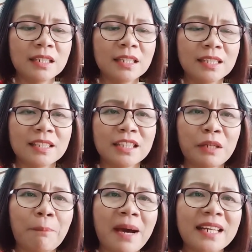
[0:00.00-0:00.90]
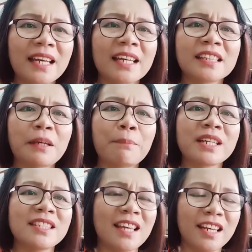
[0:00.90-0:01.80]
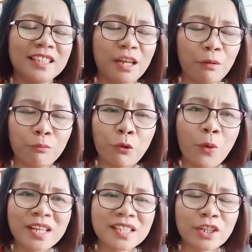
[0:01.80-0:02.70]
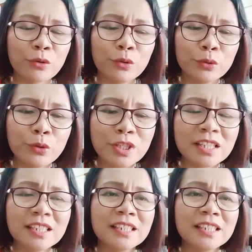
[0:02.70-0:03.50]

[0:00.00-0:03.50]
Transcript: Jadi marilah kita berjalan dalam kuasa Roh Kudus